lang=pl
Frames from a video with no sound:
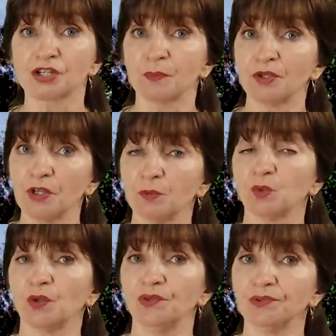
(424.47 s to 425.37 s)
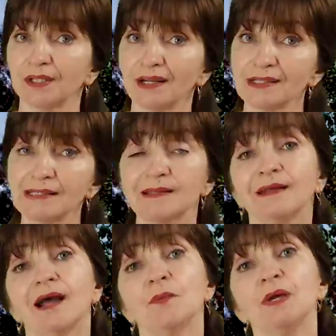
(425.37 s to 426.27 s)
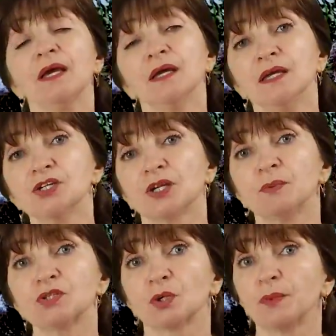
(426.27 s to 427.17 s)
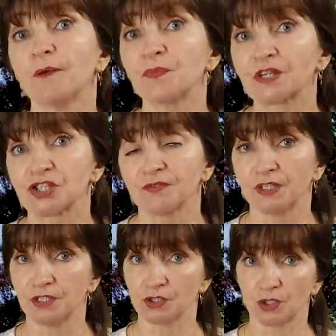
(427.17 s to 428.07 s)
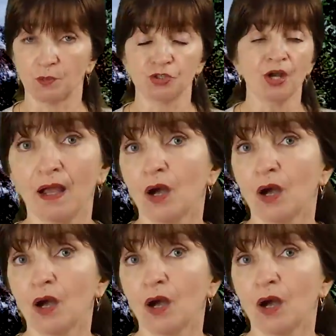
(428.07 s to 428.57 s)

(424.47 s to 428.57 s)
żeby nie było interakcji z lekami i żeby sobie krzywdy nie zrobić.